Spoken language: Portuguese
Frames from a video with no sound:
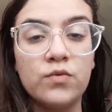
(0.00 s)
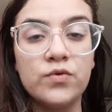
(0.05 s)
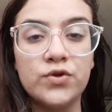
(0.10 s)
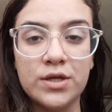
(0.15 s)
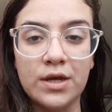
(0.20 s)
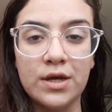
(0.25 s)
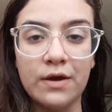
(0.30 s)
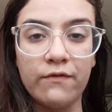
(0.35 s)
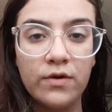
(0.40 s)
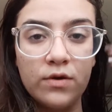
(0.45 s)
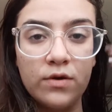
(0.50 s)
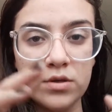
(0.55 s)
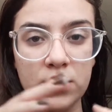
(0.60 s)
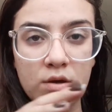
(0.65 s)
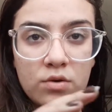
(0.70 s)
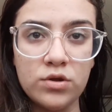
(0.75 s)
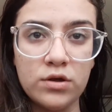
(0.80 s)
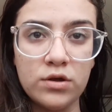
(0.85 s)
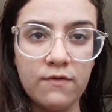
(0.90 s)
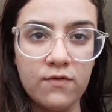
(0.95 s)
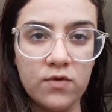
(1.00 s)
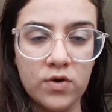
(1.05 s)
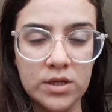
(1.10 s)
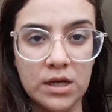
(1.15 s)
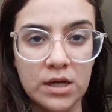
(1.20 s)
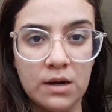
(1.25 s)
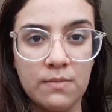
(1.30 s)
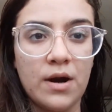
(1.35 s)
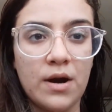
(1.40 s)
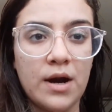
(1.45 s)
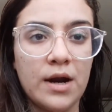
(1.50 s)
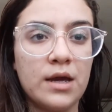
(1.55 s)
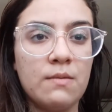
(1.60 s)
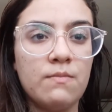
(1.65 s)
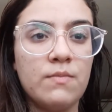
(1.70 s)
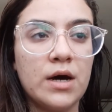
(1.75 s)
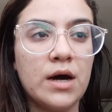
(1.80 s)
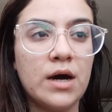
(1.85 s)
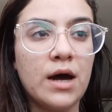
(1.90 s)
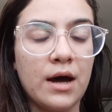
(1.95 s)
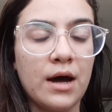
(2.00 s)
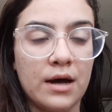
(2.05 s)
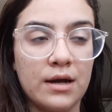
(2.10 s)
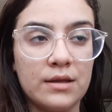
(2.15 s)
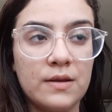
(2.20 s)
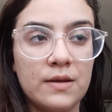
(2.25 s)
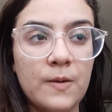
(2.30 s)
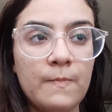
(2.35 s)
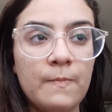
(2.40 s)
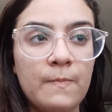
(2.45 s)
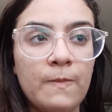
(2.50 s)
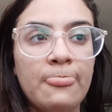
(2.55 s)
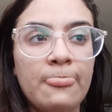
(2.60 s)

os desafios que eu tive com essa arquibancada.